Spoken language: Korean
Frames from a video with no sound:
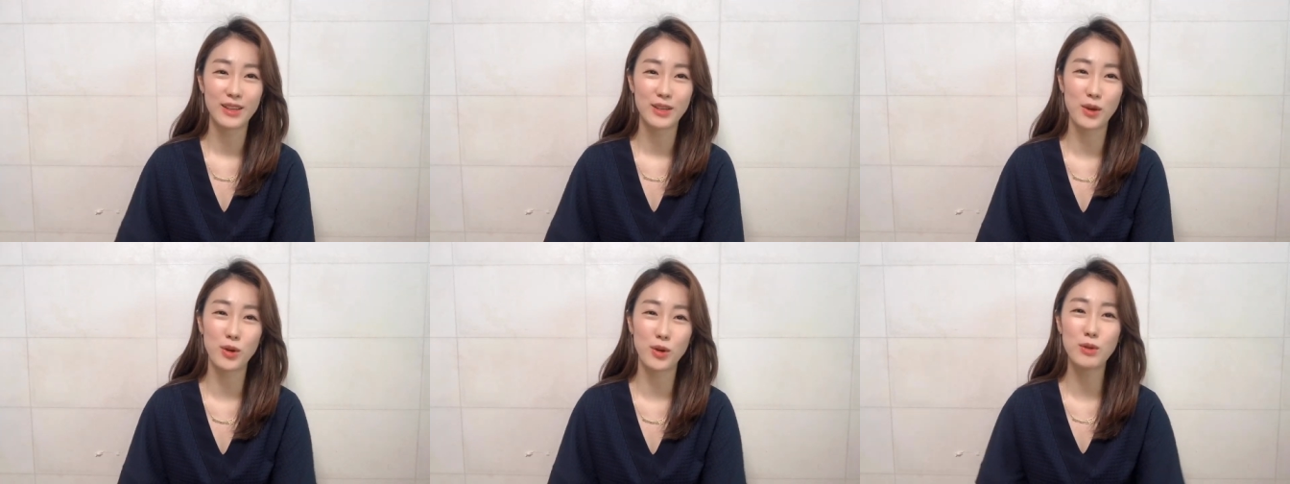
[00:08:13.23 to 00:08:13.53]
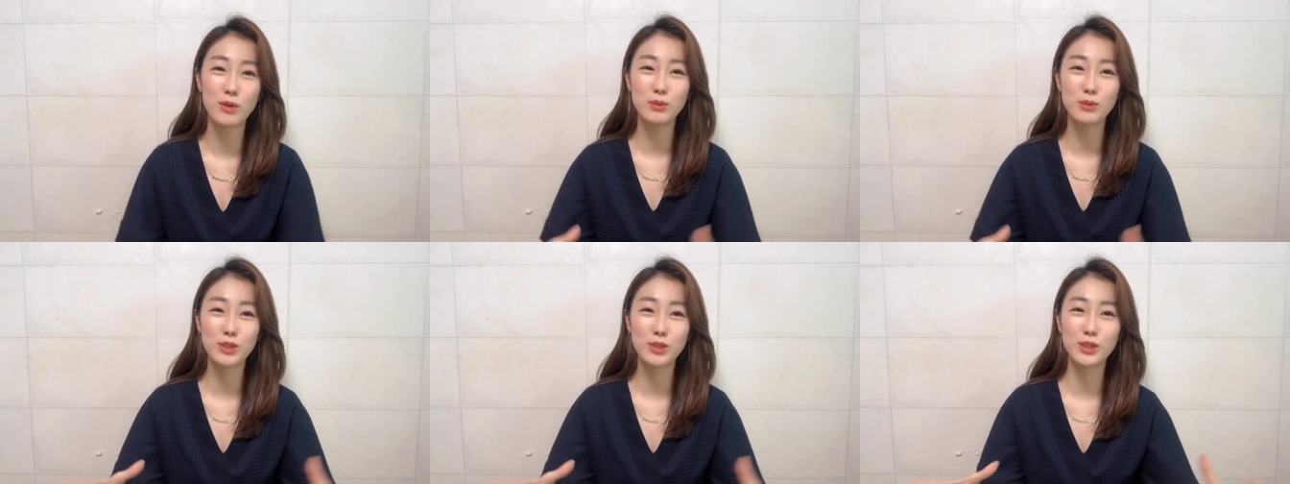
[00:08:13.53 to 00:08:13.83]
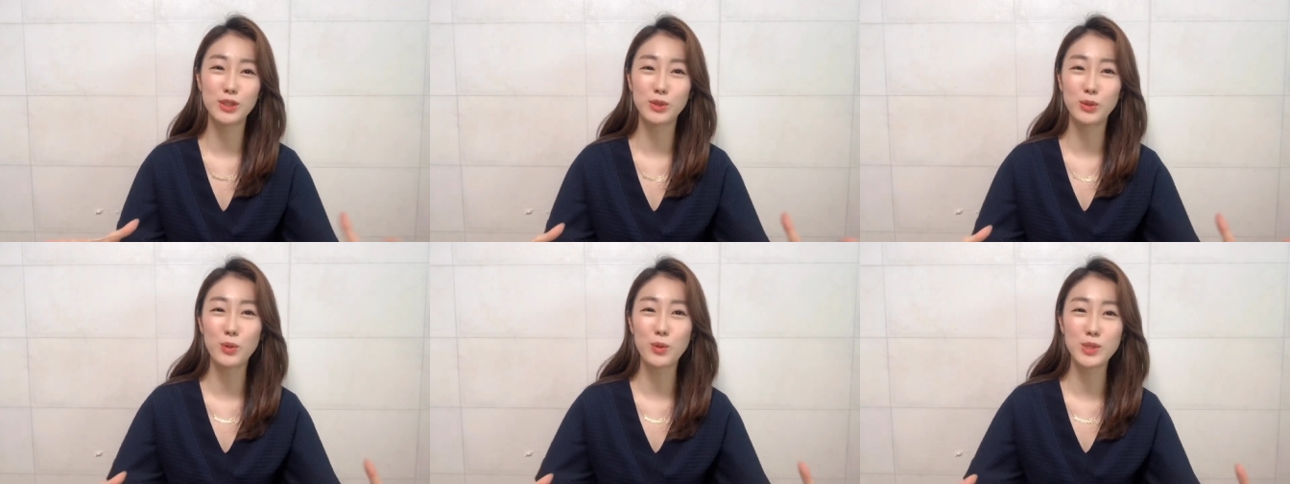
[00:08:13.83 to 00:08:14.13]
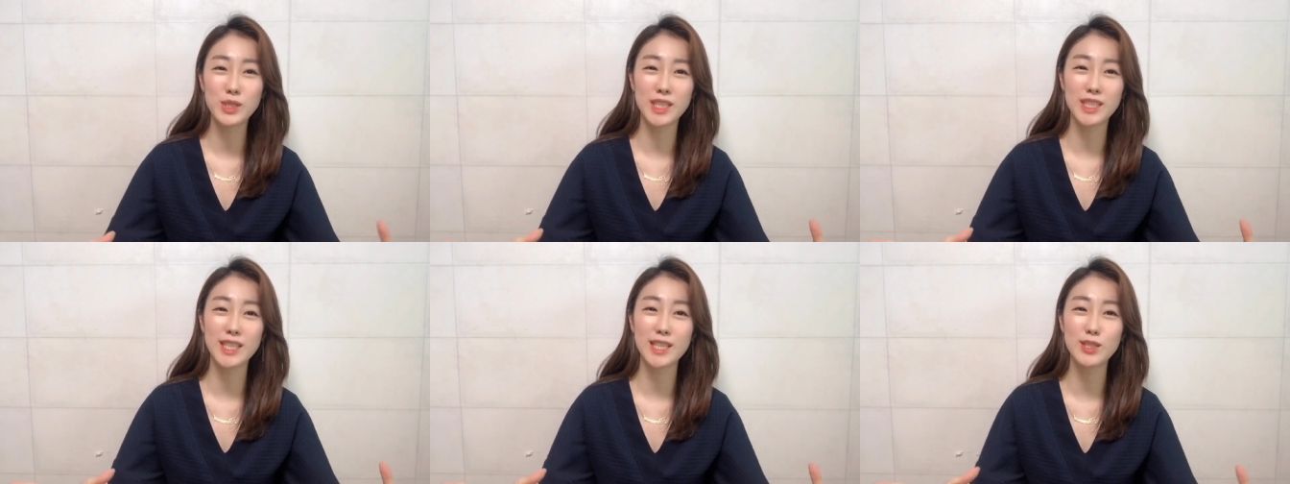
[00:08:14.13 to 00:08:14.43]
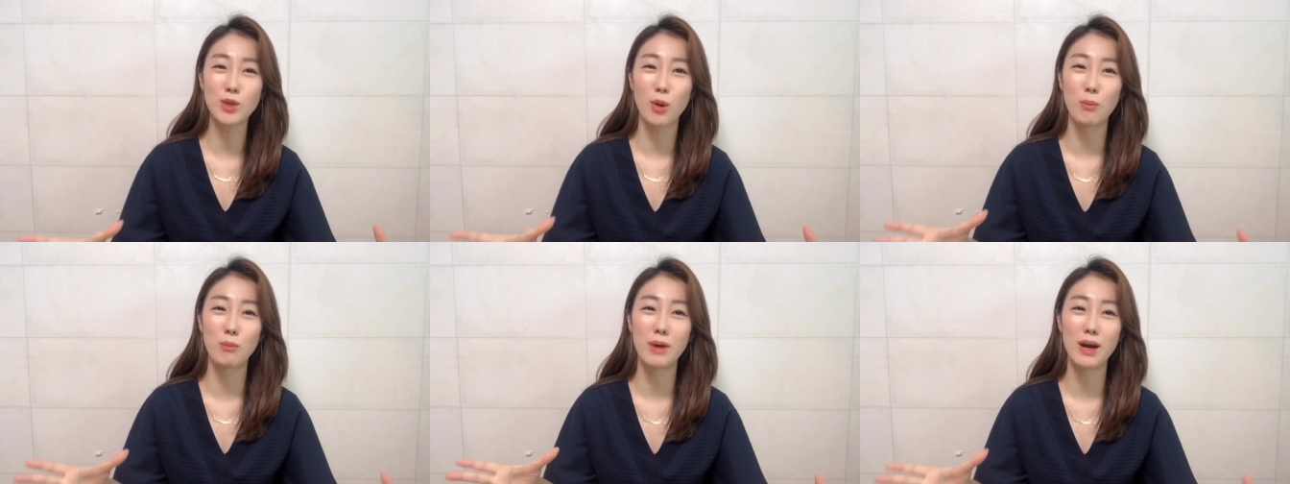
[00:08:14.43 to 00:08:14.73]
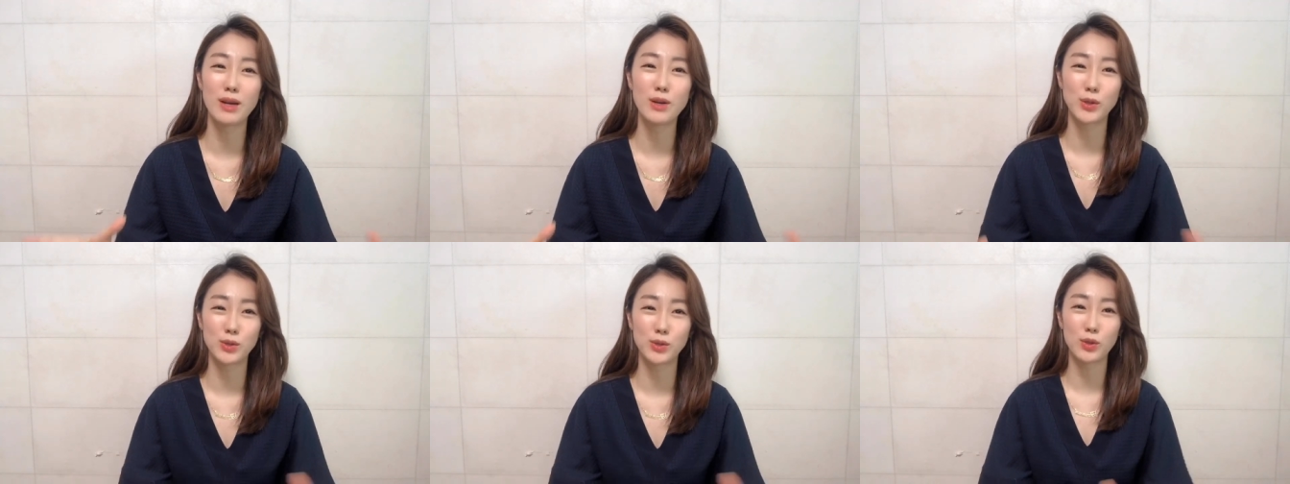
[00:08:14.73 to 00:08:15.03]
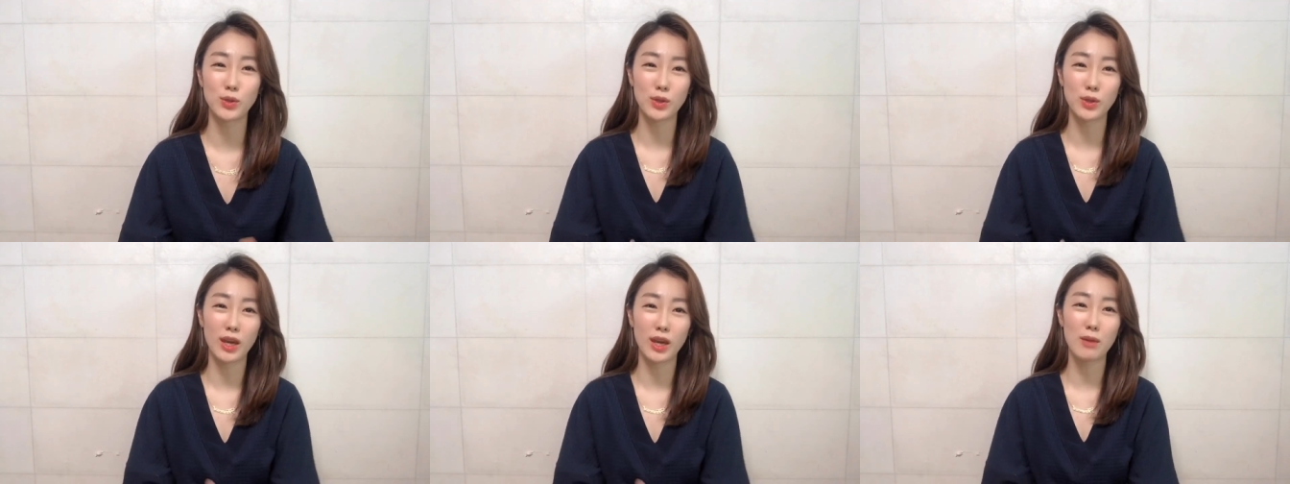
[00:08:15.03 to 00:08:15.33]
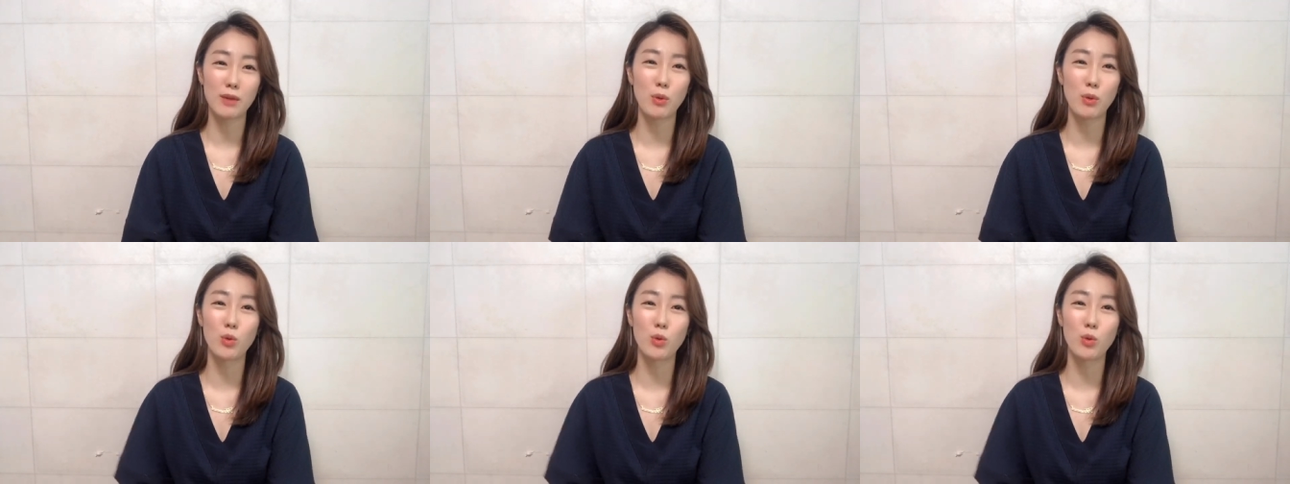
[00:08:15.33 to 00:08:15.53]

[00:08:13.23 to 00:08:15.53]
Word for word: 여러분들도 시장 전망 어떻게